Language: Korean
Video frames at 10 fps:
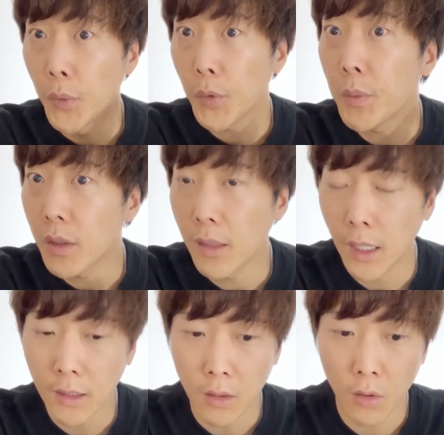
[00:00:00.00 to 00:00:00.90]
그
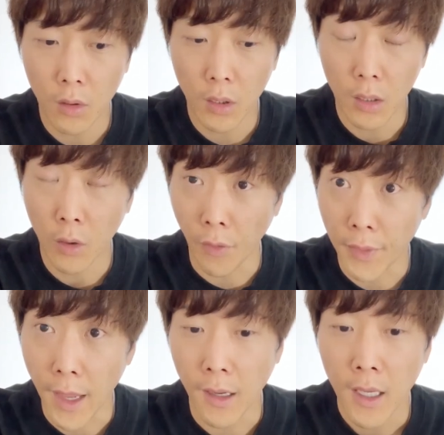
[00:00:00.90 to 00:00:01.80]
인프루먼트가 있는
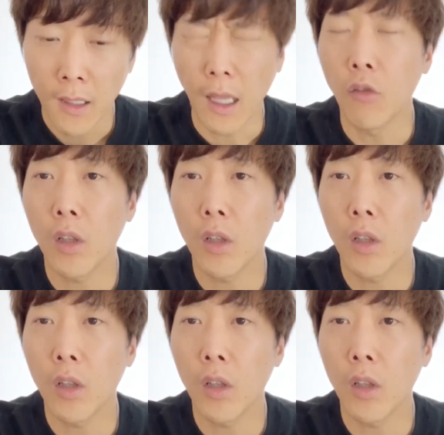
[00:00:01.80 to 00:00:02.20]
건데